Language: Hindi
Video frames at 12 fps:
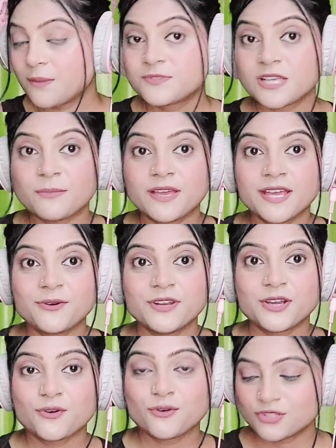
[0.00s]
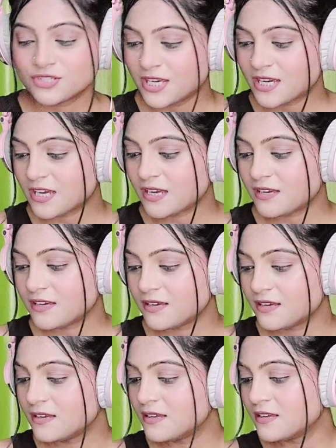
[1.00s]
अब समय है उन्हें खोजने का
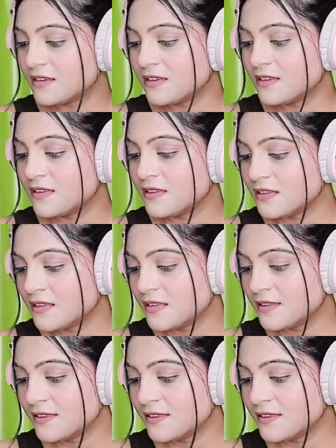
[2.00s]
कहते हैं कि